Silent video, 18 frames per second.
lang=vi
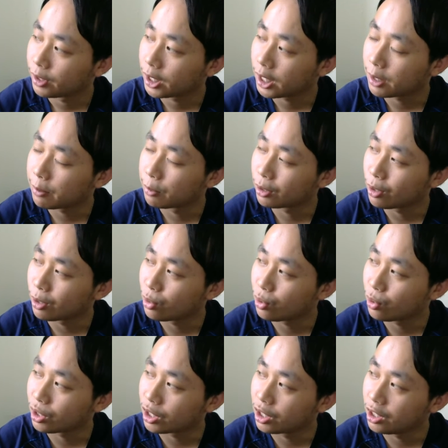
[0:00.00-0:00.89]
là một câu
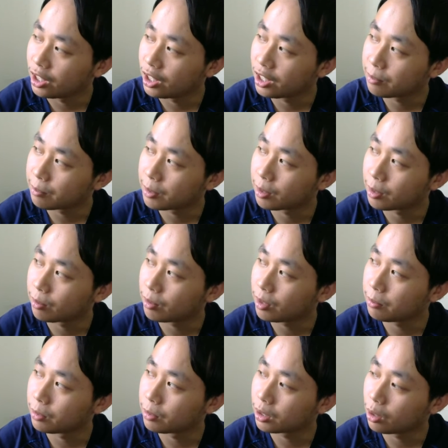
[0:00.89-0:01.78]
chuyện cười nhưng mà
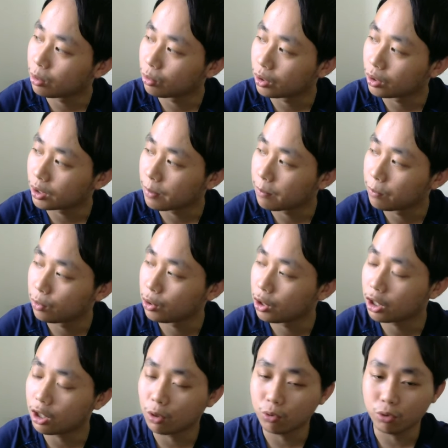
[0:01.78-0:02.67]
cũng là một câu chuyện thâm
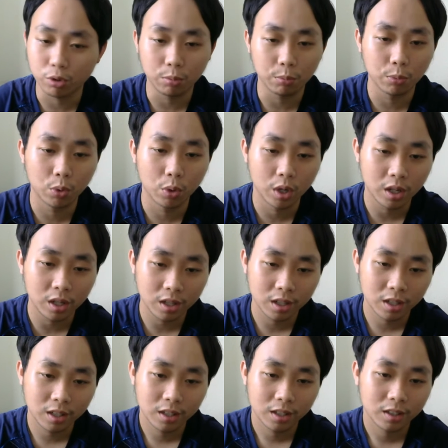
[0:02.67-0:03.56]
thúy câu chuyện buồn
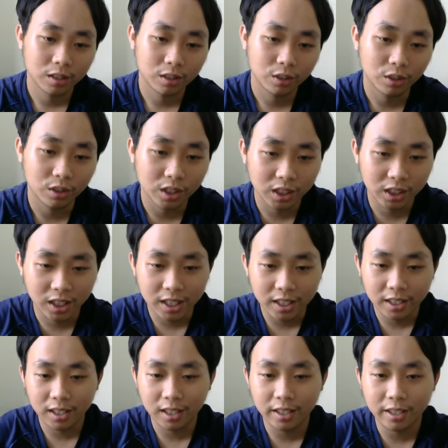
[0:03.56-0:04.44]
con
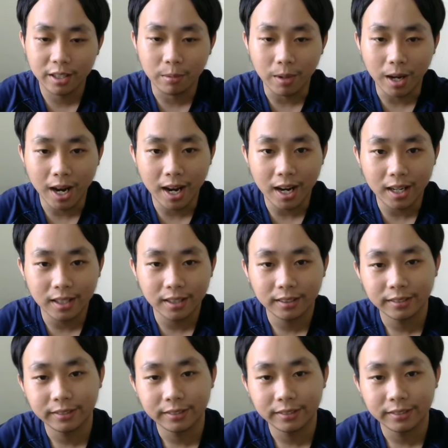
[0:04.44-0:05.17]
người rất là độc ác